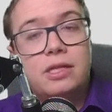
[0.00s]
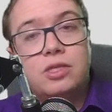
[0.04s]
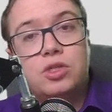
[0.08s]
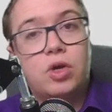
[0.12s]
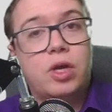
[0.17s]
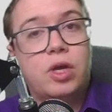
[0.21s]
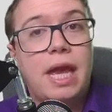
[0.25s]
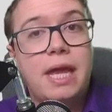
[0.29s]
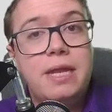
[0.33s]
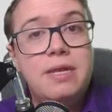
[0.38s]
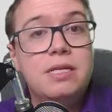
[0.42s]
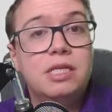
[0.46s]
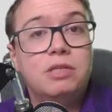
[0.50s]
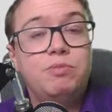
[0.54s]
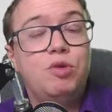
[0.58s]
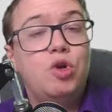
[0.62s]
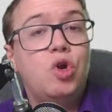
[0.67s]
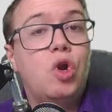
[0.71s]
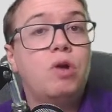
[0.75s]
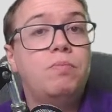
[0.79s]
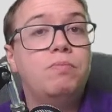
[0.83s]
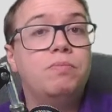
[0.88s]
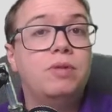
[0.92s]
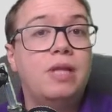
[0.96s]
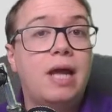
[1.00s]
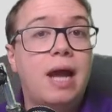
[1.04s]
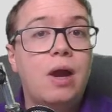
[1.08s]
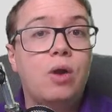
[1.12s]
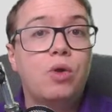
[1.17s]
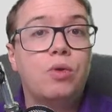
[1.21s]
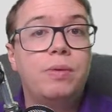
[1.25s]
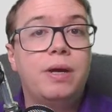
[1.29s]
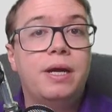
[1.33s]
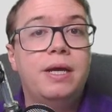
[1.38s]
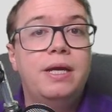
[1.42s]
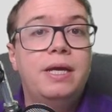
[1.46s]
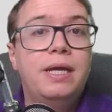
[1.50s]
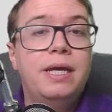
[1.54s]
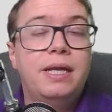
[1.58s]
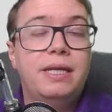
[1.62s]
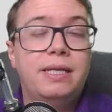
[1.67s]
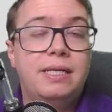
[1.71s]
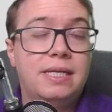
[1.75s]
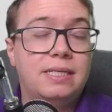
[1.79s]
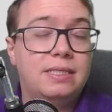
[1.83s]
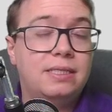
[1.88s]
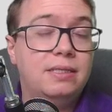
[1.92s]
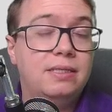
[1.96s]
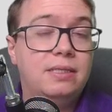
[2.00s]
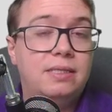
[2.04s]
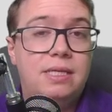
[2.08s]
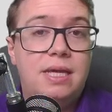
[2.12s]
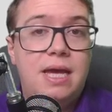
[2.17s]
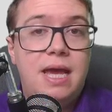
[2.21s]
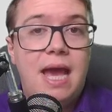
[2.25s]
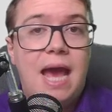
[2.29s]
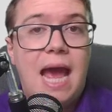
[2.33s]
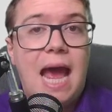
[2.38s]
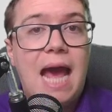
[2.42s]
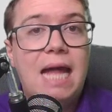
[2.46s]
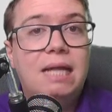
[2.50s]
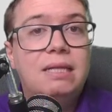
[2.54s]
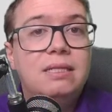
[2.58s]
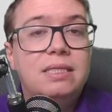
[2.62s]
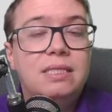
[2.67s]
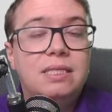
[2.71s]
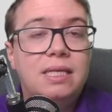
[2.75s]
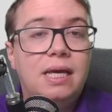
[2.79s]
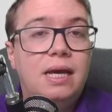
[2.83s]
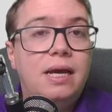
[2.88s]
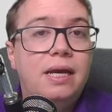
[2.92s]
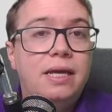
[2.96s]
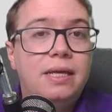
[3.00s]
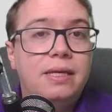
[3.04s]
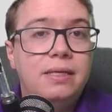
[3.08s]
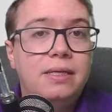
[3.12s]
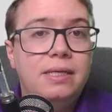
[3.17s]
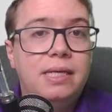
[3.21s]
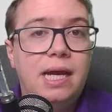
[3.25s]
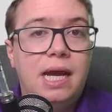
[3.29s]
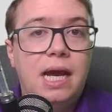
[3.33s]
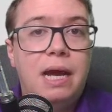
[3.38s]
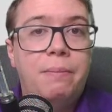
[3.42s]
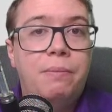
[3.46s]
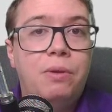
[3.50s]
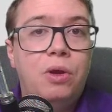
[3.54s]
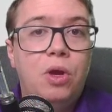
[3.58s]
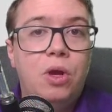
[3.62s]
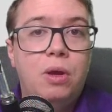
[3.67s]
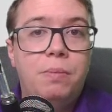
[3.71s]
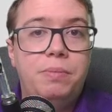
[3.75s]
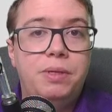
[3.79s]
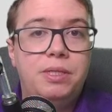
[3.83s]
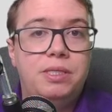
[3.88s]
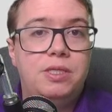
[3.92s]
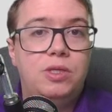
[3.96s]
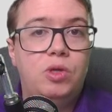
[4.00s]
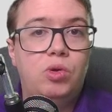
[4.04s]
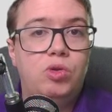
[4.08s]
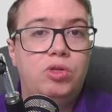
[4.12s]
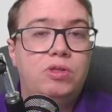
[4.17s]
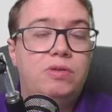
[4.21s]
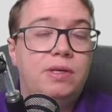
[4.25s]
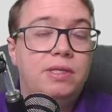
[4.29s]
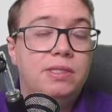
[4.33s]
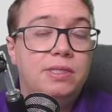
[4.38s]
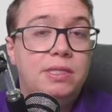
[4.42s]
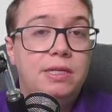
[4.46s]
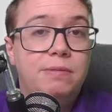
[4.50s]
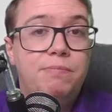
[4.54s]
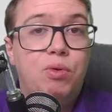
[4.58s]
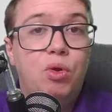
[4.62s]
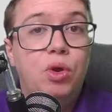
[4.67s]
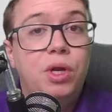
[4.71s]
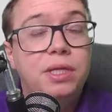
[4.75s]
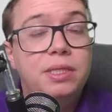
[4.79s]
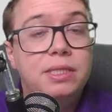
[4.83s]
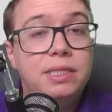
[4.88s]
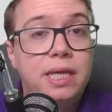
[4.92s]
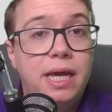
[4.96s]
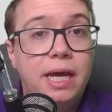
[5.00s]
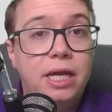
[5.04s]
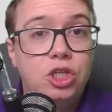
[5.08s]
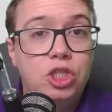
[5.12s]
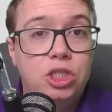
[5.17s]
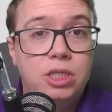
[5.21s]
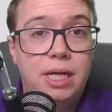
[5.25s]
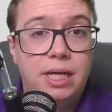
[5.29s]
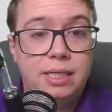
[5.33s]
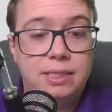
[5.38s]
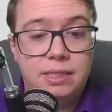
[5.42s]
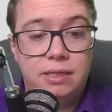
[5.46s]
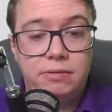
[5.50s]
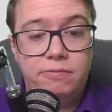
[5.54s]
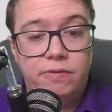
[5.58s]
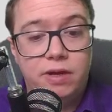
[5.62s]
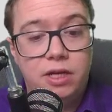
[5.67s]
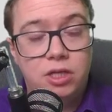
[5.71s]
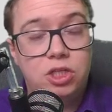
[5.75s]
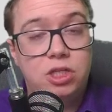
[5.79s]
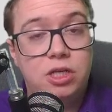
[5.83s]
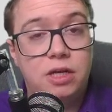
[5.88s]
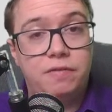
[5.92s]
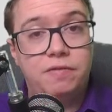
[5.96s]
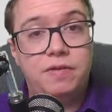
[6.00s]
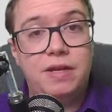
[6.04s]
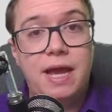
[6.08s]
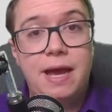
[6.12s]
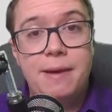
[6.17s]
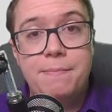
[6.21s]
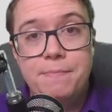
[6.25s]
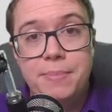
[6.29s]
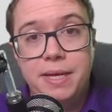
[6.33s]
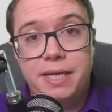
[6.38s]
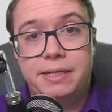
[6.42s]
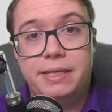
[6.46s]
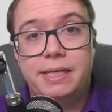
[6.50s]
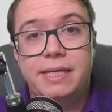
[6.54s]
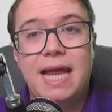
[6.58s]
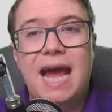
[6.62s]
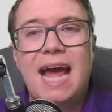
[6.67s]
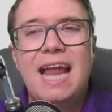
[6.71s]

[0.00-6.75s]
zur Kenntnis bekommen darüber, dass es Anzeigen gab beziehungsweise die Polizeistaatsanwaltschaft ermittelt.